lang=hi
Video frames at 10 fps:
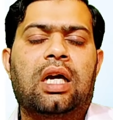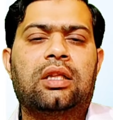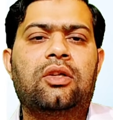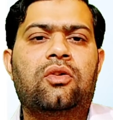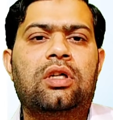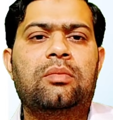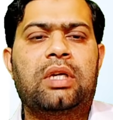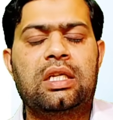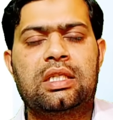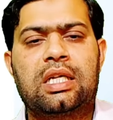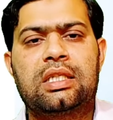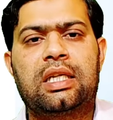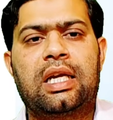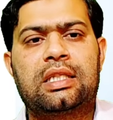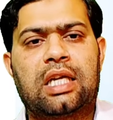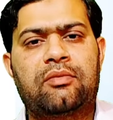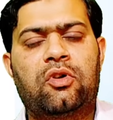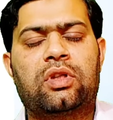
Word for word: साथ ही कोई मरीज हैं जिन्हें एच